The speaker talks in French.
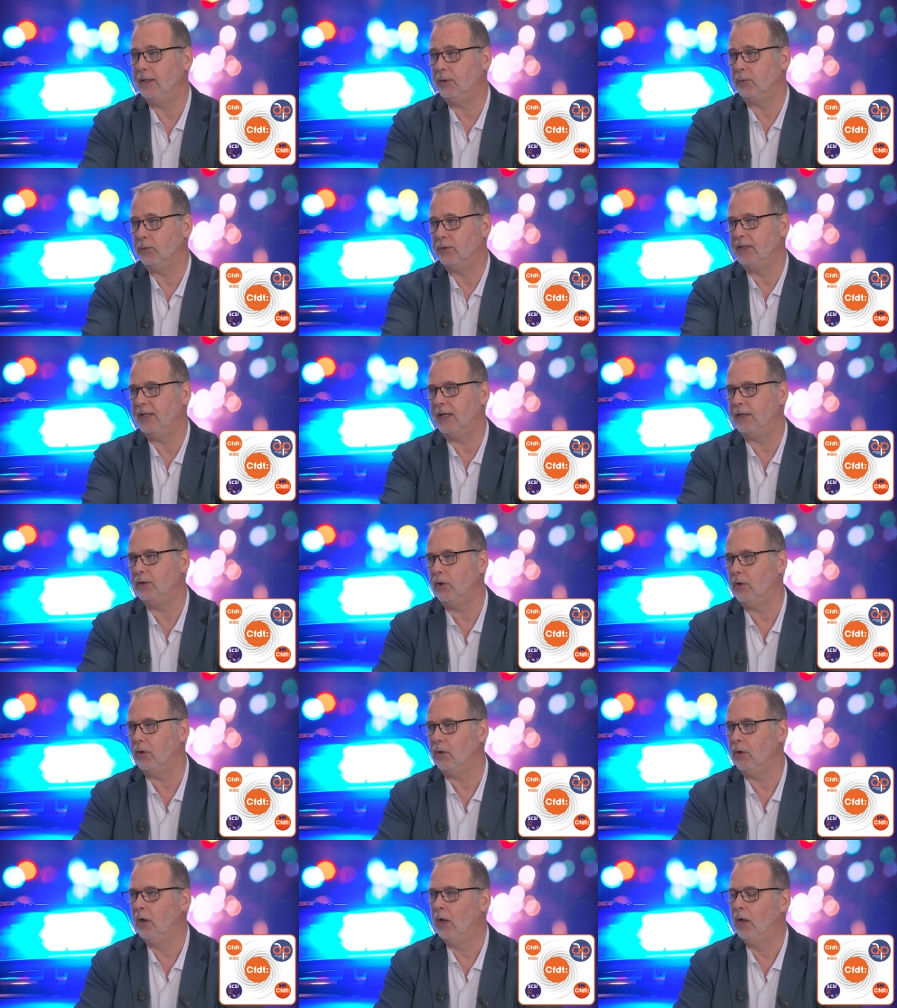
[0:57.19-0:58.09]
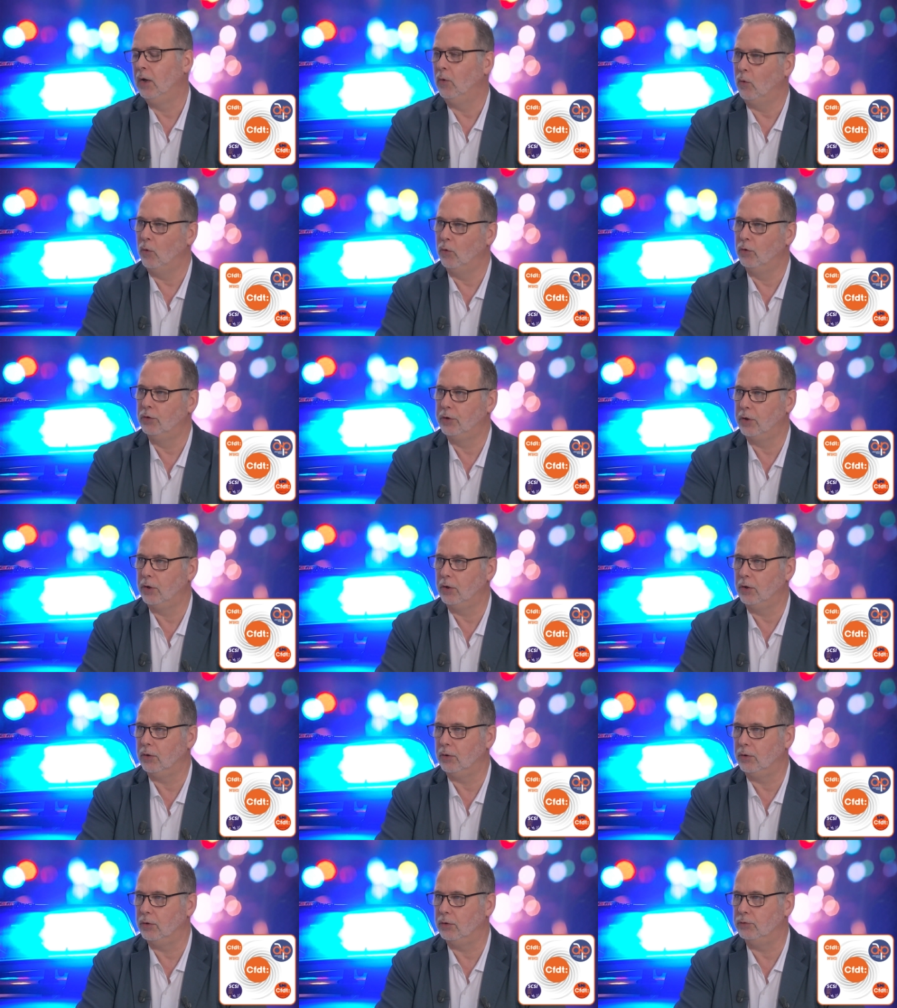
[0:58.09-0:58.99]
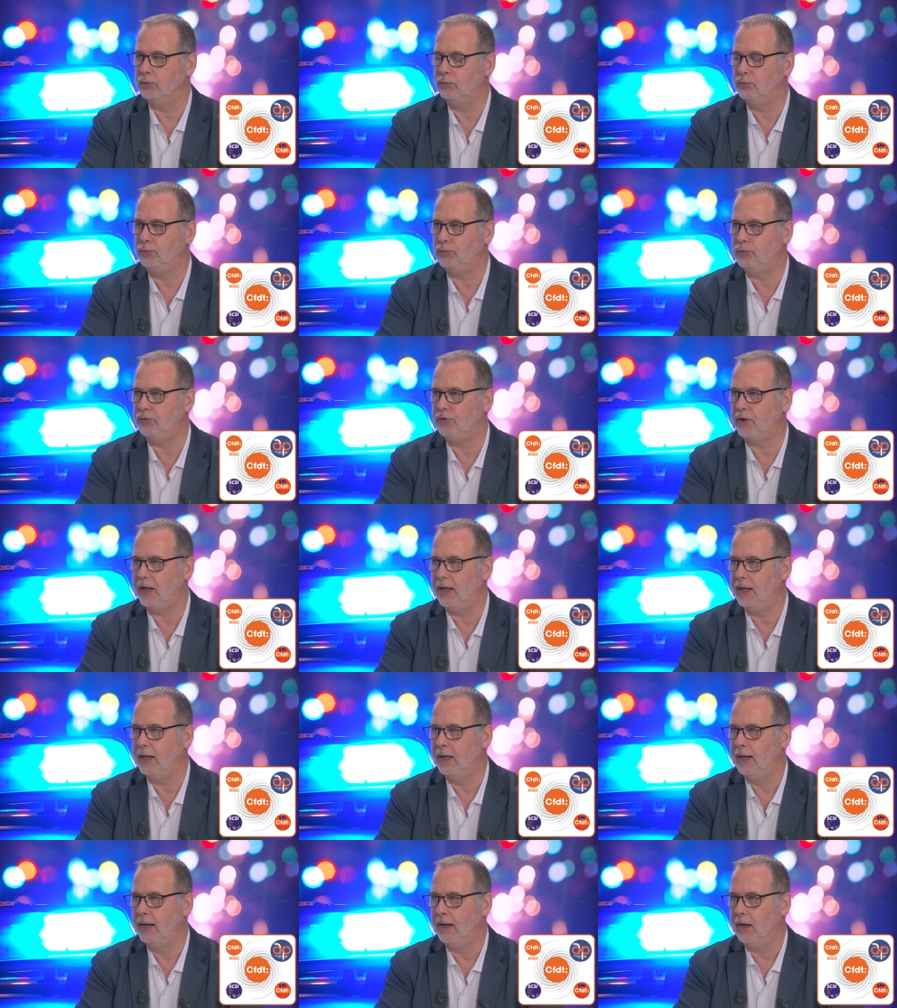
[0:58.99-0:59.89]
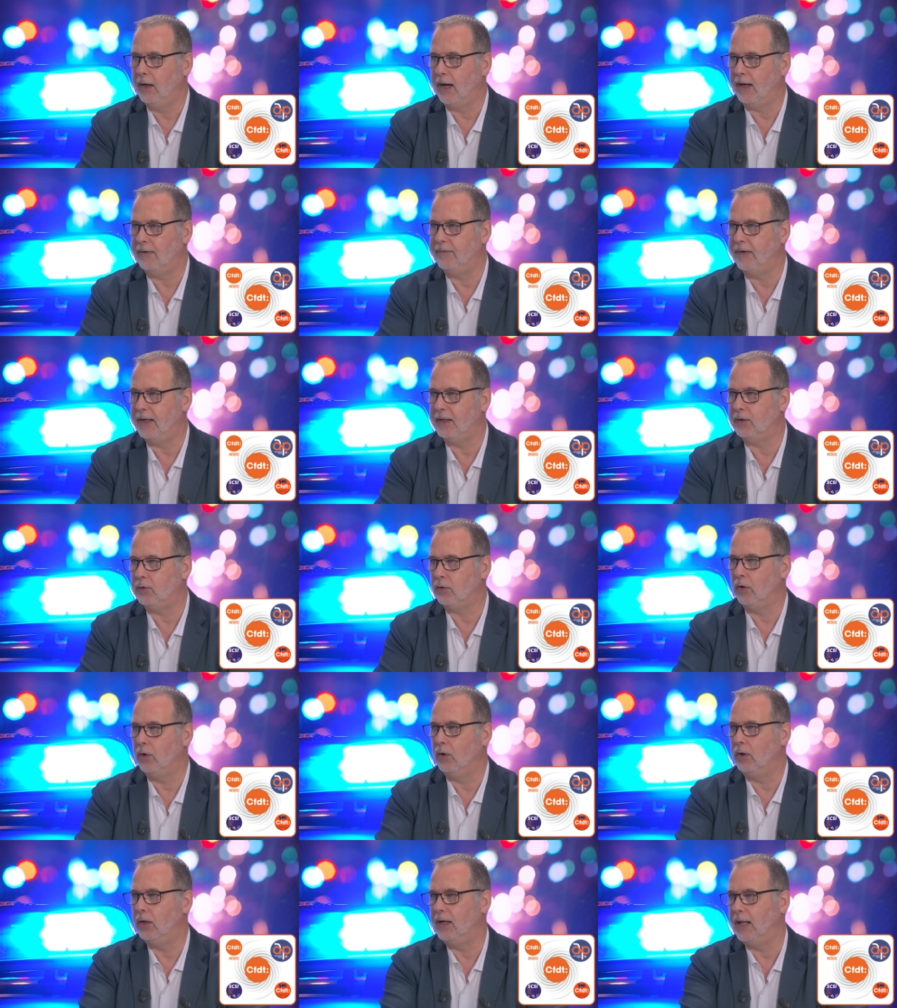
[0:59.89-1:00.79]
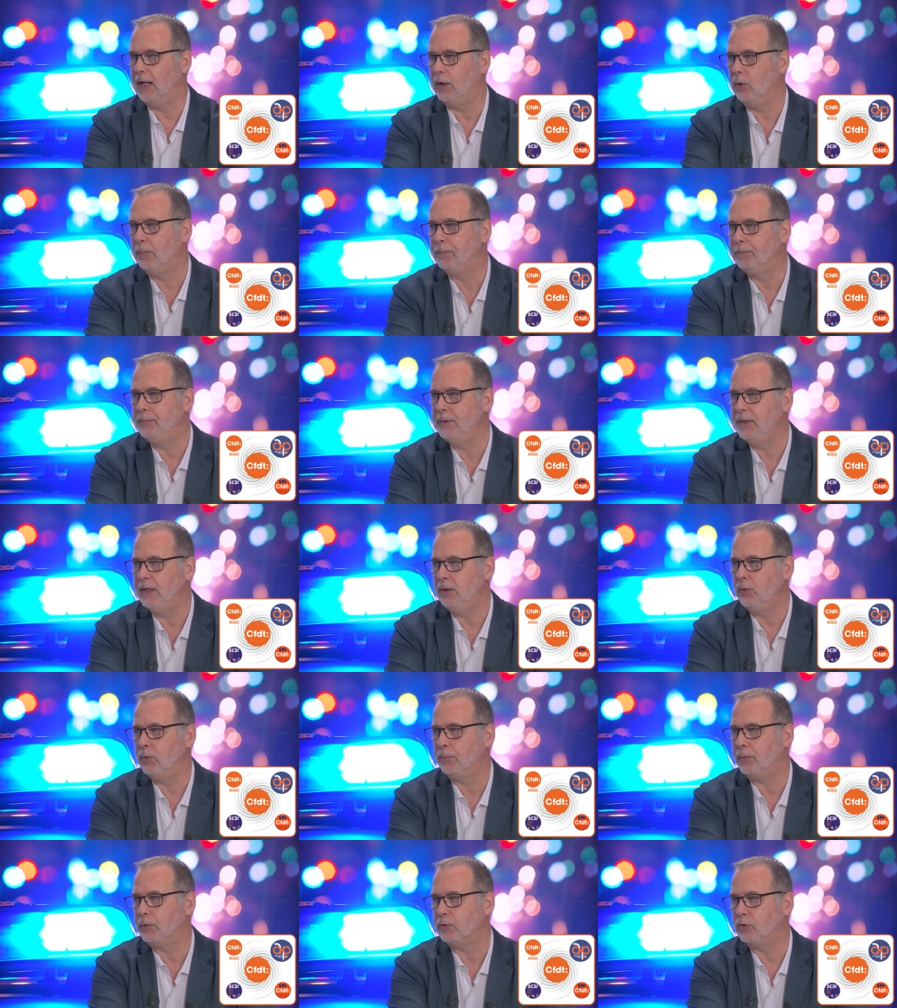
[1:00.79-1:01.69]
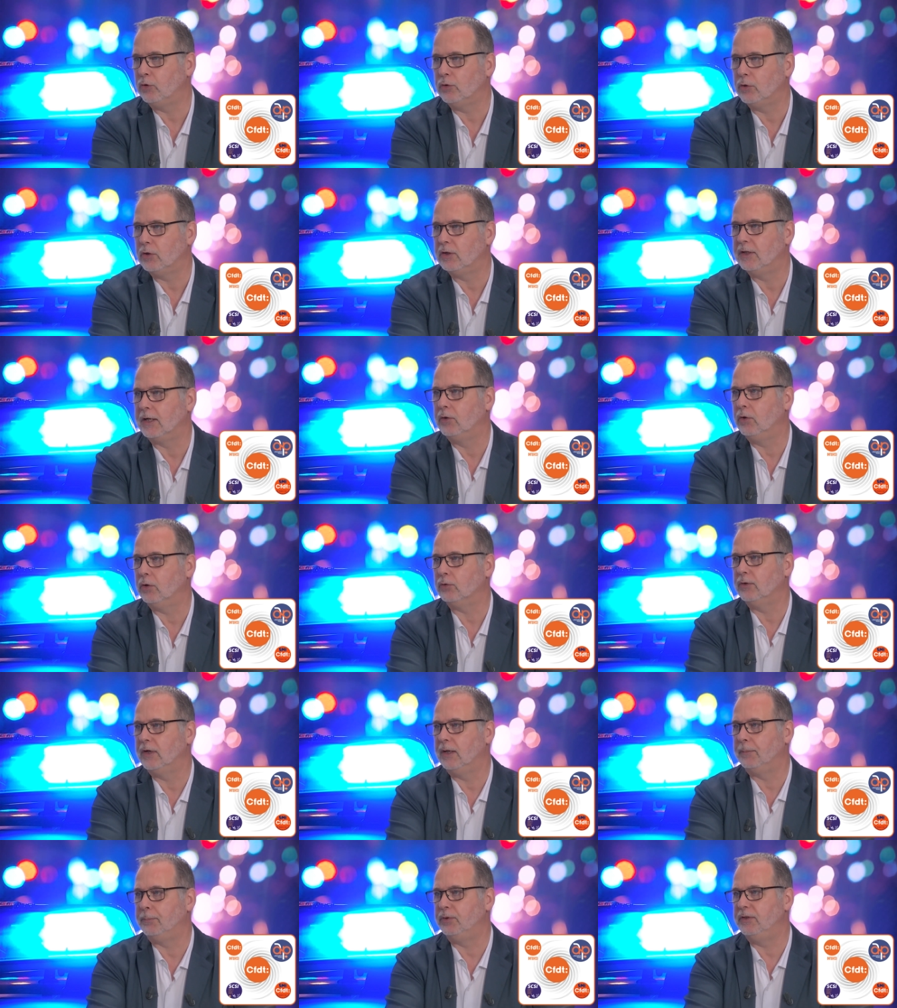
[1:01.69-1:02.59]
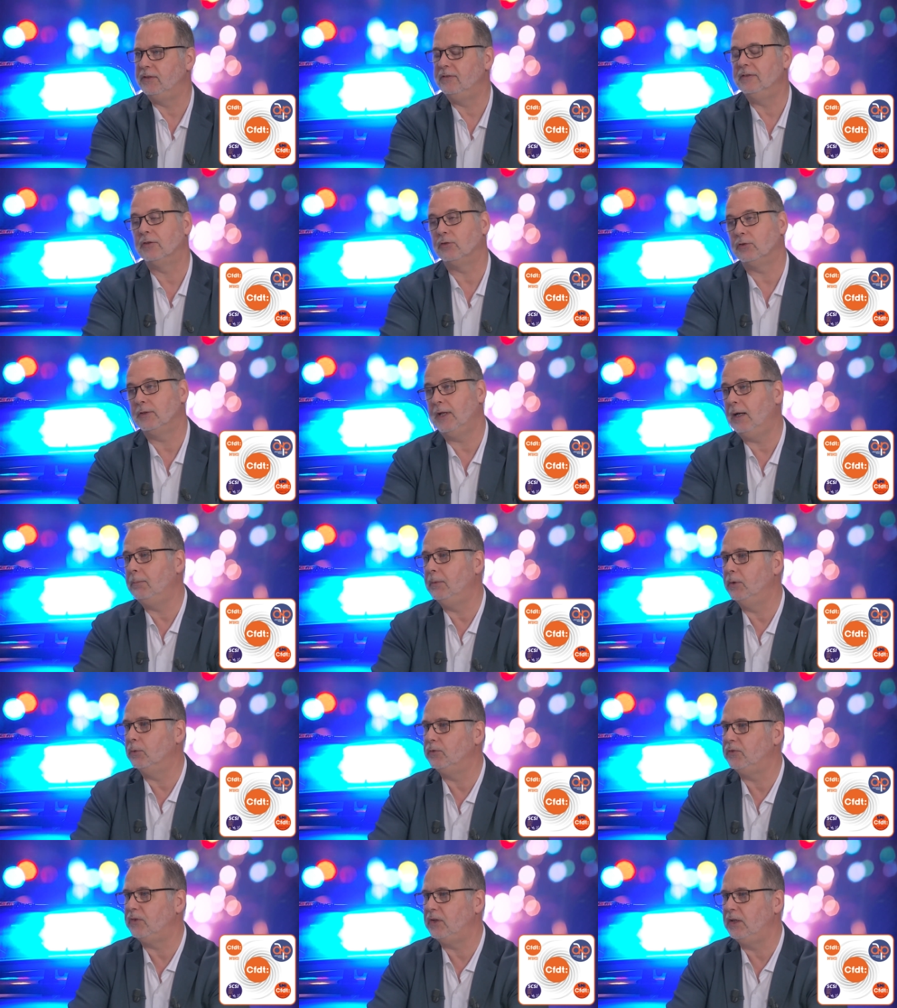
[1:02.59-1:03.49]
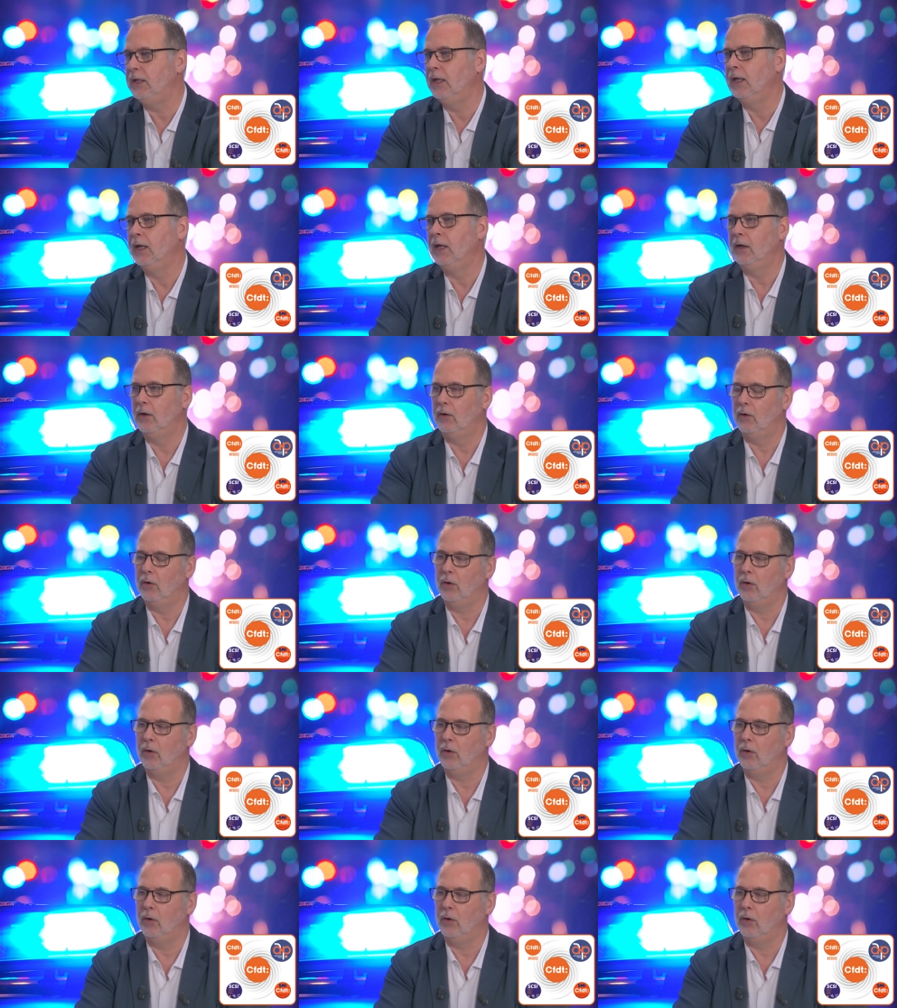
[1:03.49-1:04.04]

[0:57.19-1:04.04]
Et on est d'ailleurs au cœur euh, du sujet avec euh, la LOPMI, le protocole d'accord de la police nationale, mais aussi euh,